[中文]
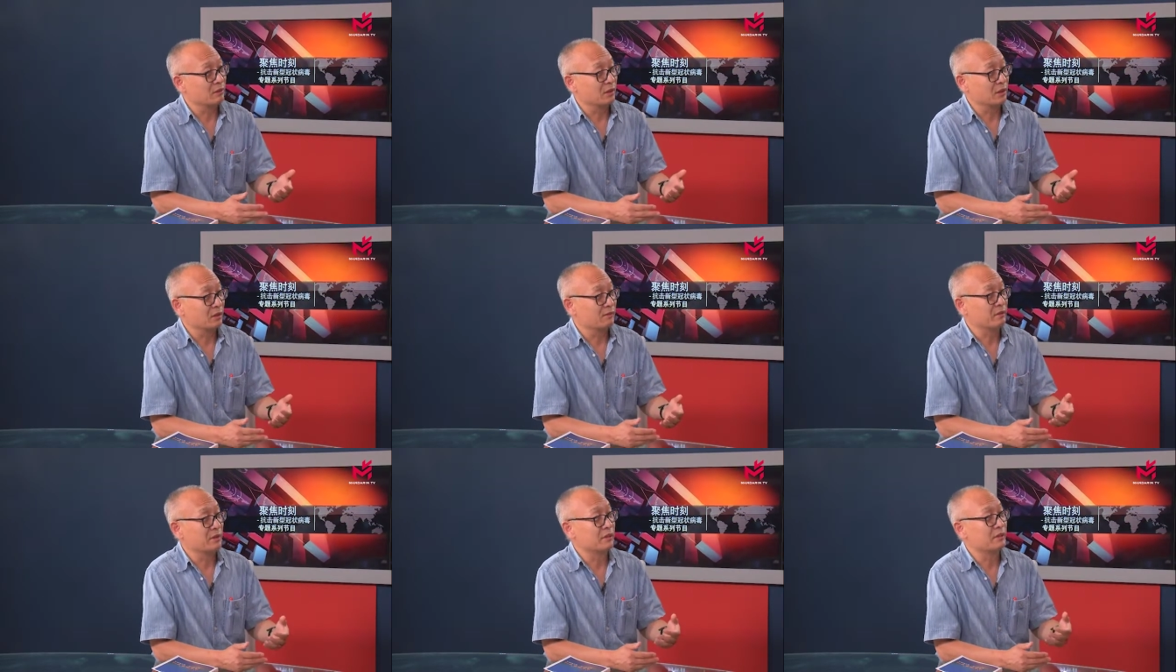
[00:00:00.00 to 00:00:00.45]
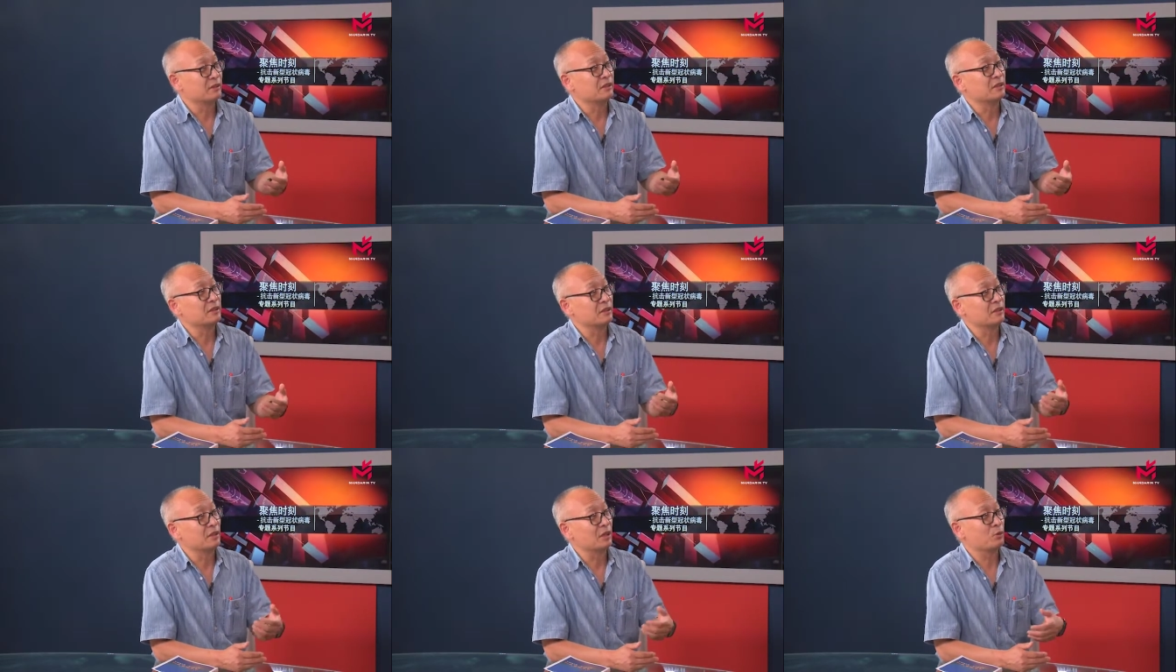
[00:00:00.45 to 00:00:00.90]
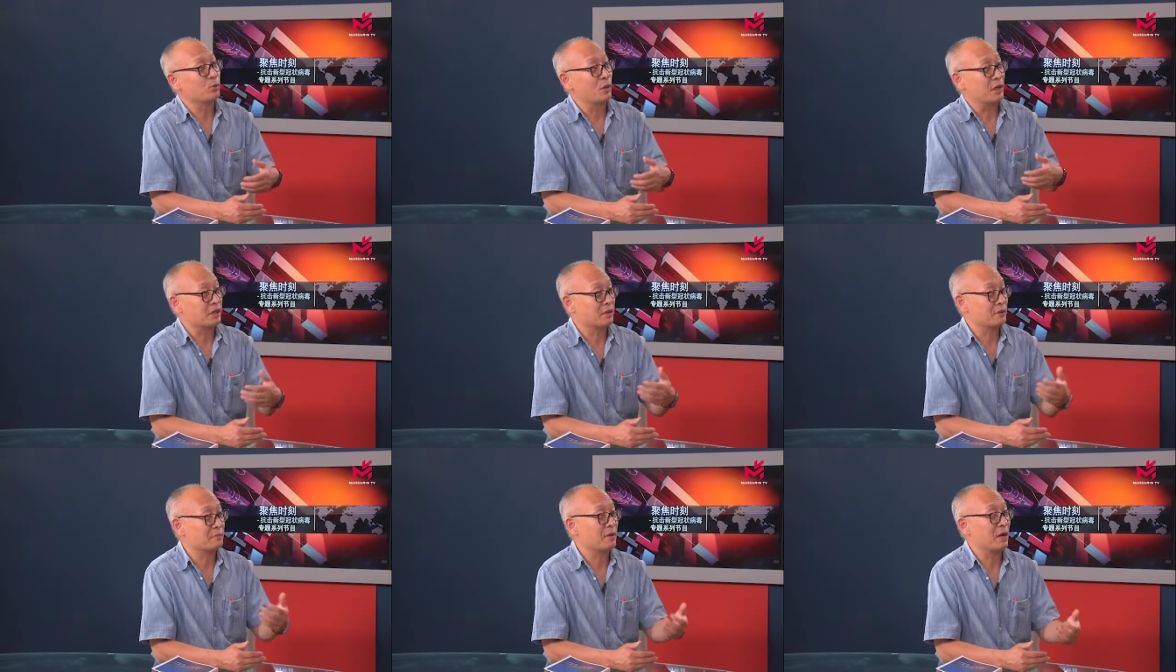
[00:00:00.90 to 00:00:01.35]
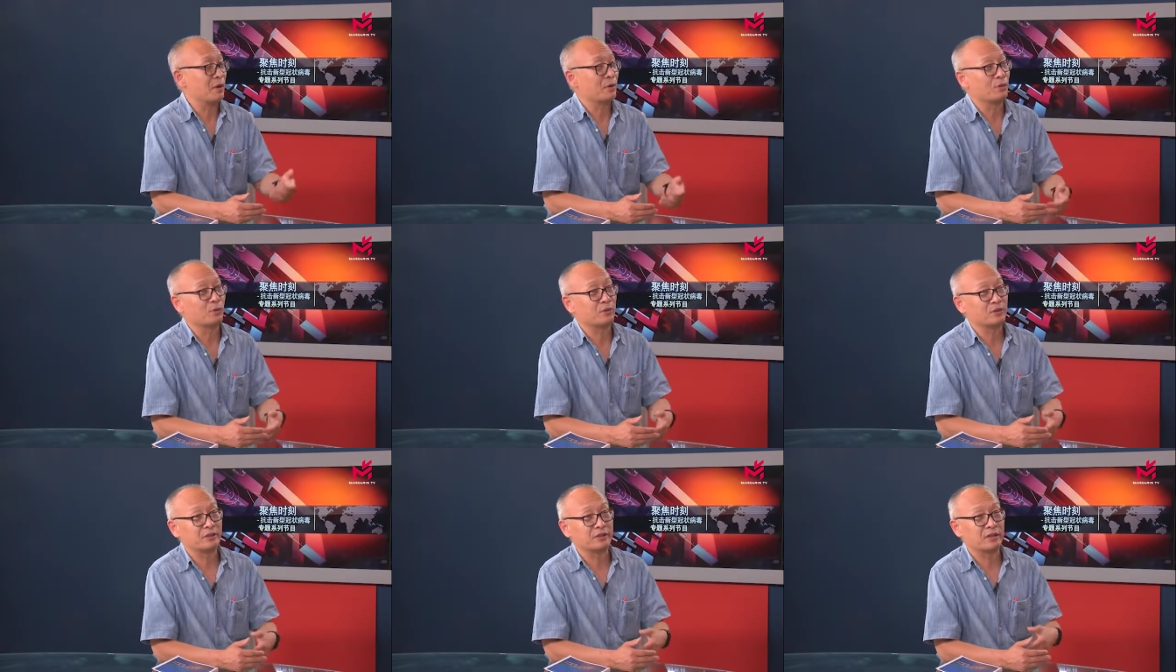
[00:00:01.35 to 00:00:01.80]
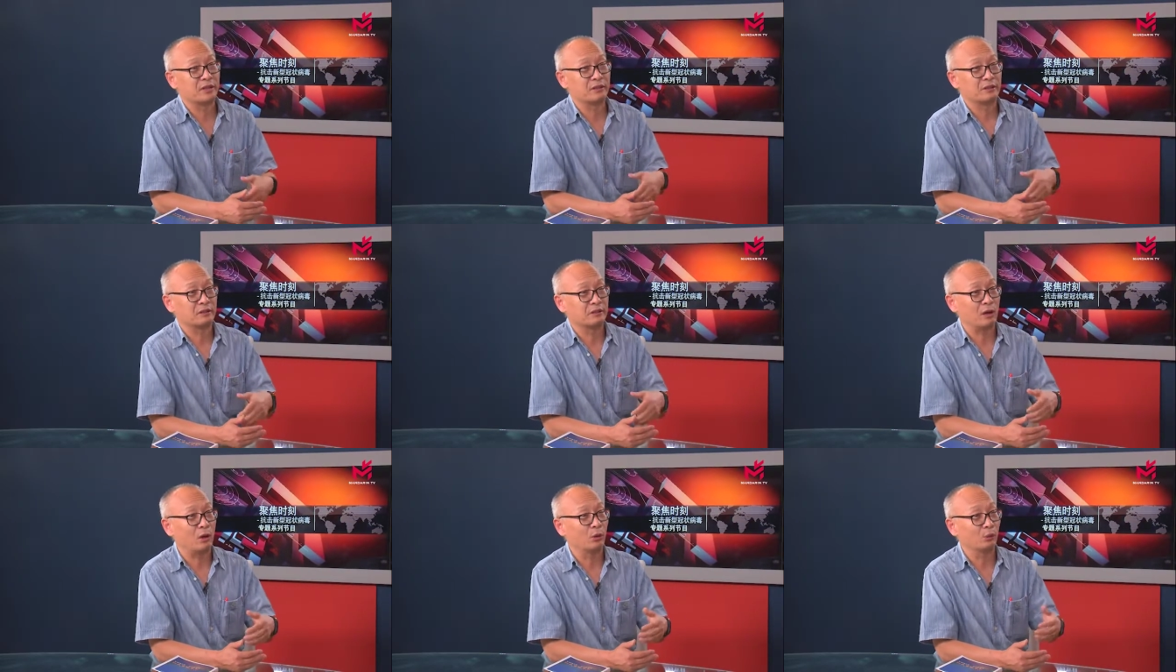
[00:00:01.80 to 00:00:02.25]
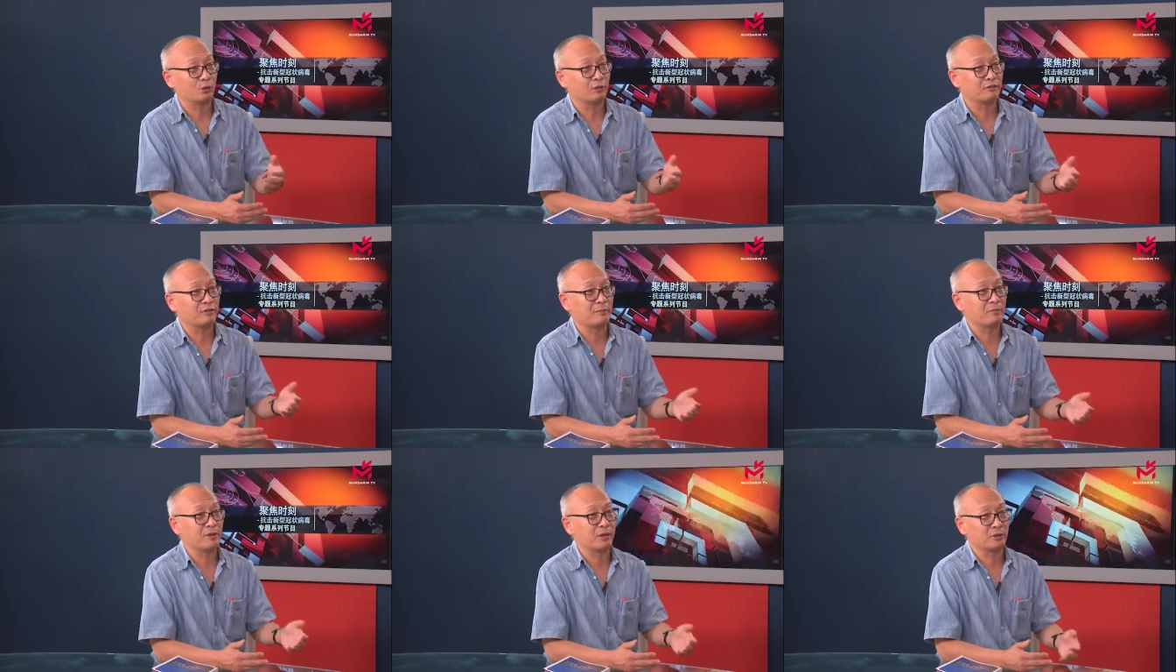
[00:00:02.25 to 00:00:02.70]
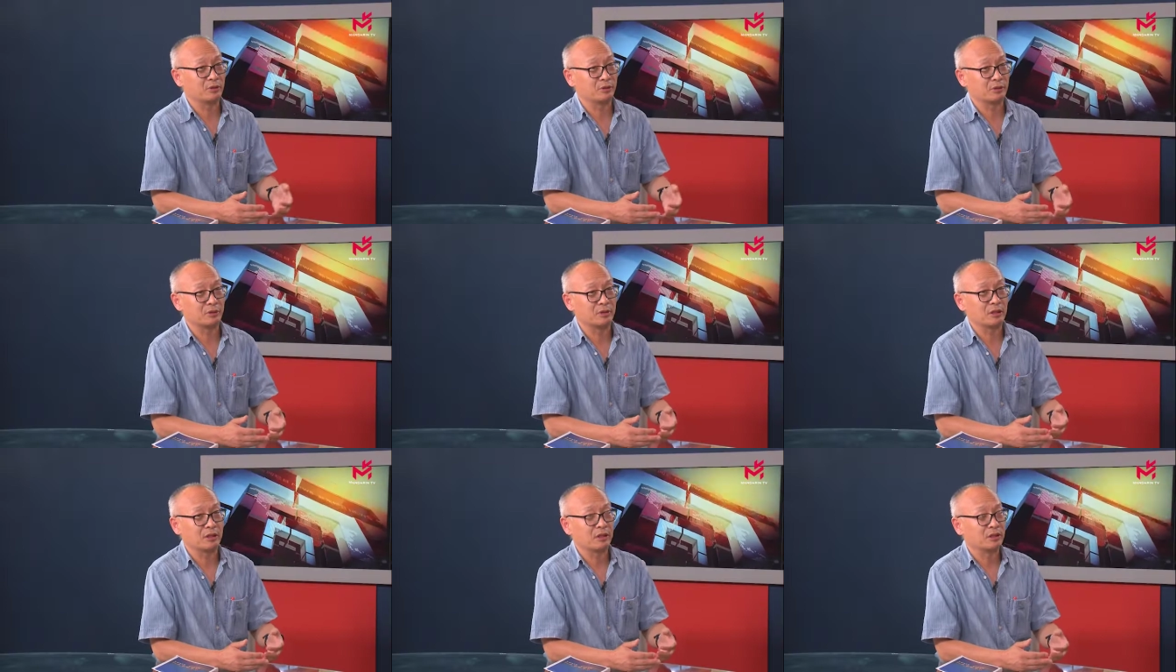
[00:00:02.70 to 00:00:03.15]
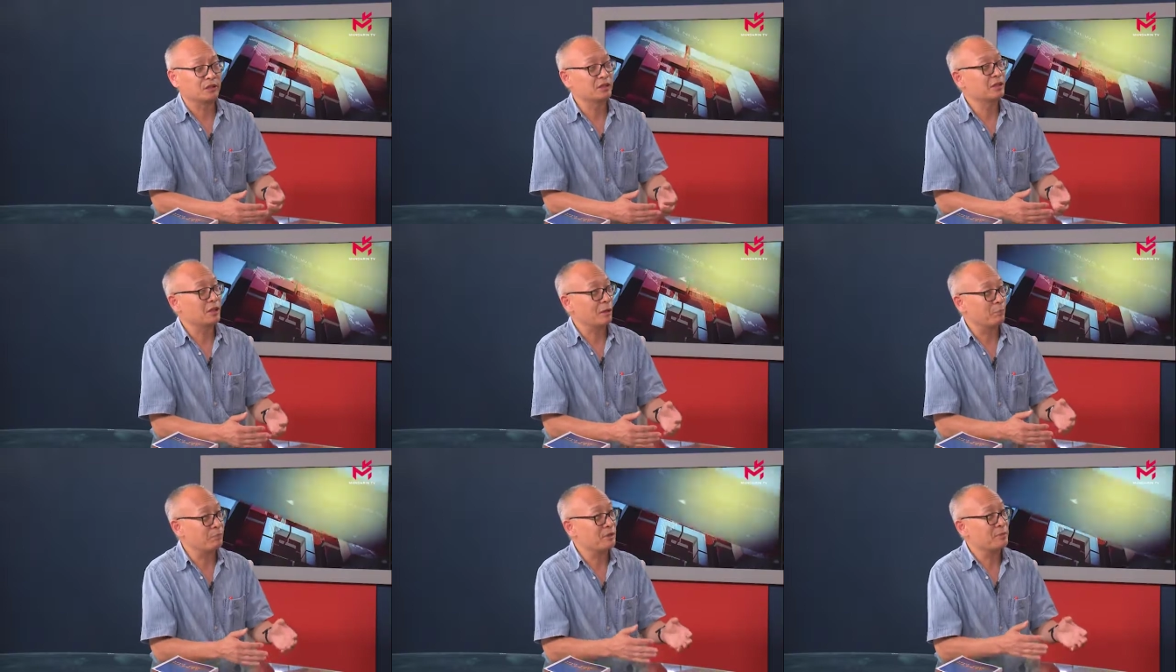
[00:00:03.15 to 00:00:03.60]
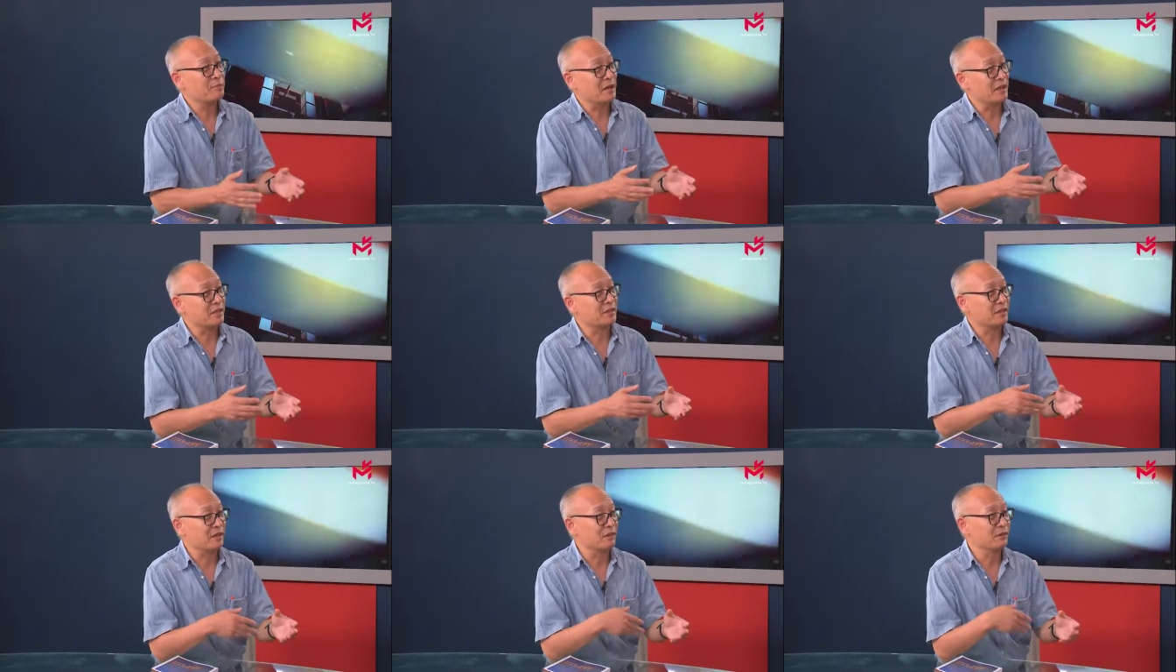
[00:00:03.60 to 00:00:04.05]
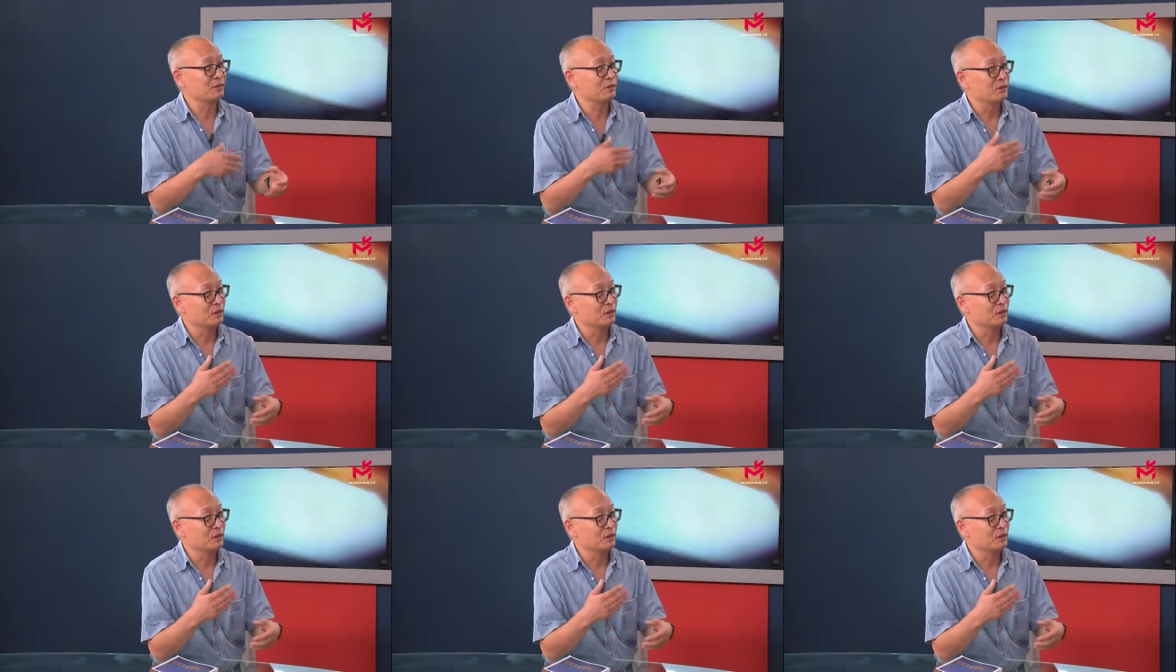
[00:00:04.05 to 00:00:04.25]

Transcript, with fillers: 因为你现在远程办公，你现在好多方面就是尽量避免人